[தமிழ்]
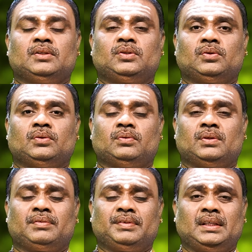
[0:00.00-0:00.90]
ஸோ
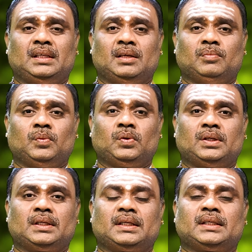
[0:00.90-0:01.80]
ஒரு வீட்டில் மூணு
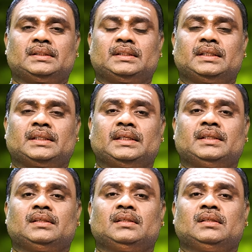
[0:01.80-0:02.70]
கிரக சேர்க்கை
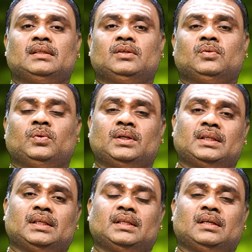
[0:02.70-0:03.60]

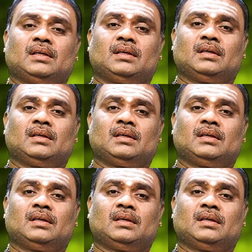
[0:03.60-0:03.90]
உகந்ததா